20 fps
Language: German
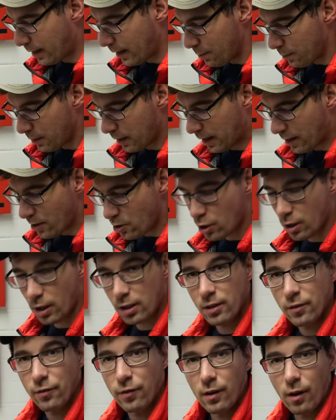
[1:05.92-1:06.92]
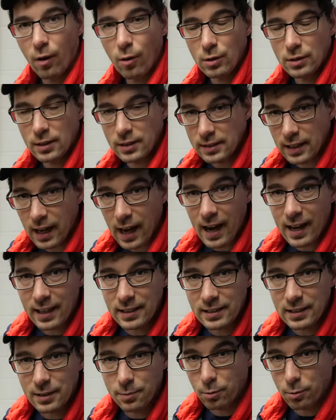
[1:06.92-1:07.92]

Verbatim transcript: gehe mal ganz stark davon aus, dass 80%